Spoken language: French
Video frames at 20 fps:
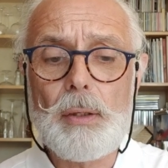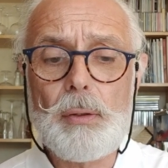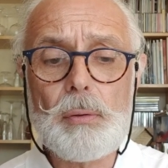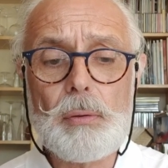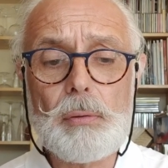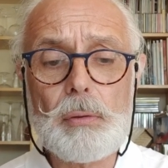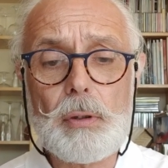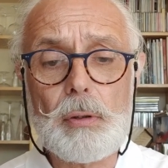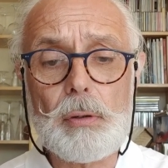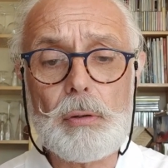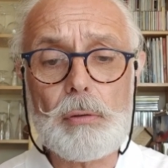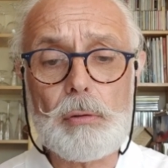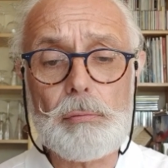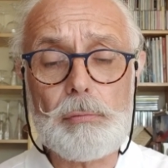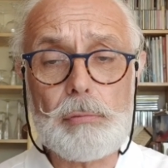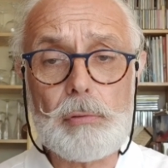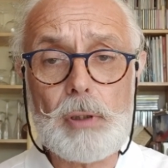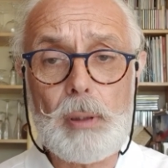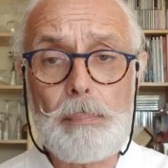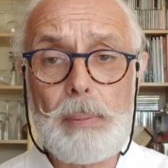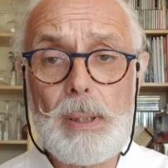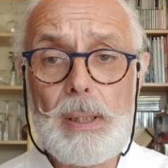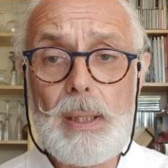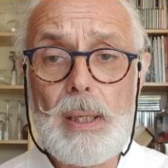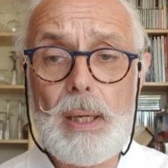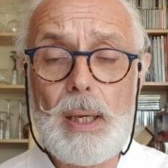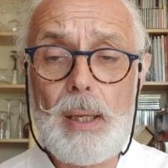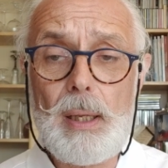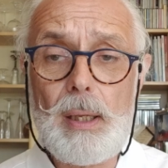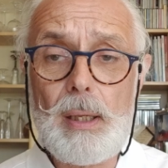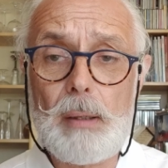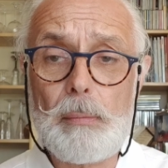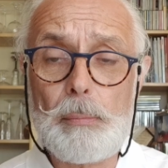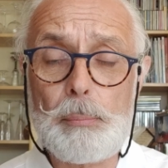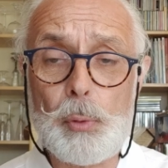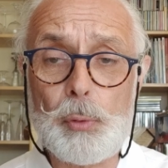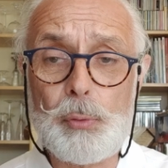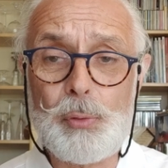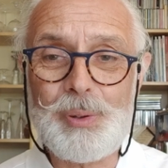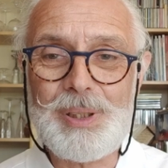Donc, vous vous rappelez, hein,
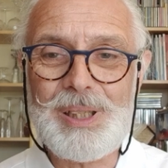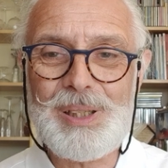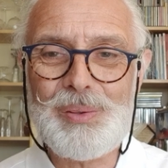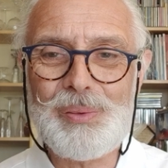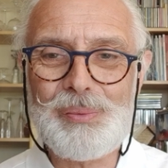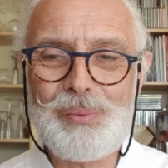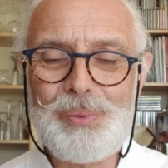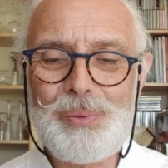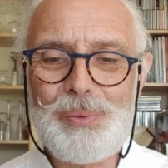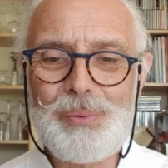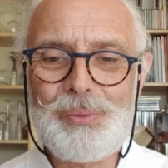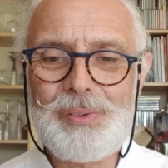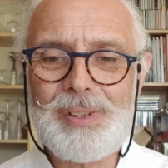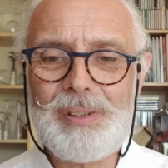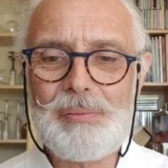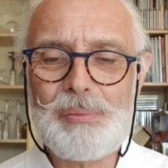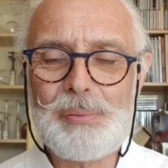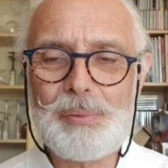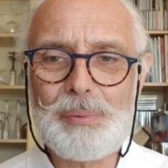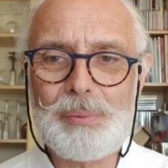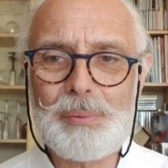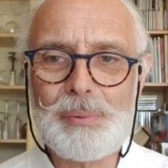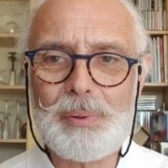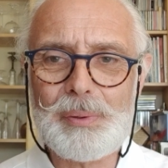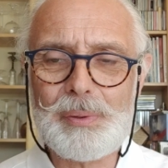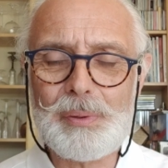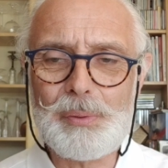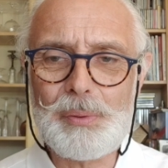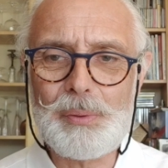pour ceux qui l'ont vu, nous avons euh,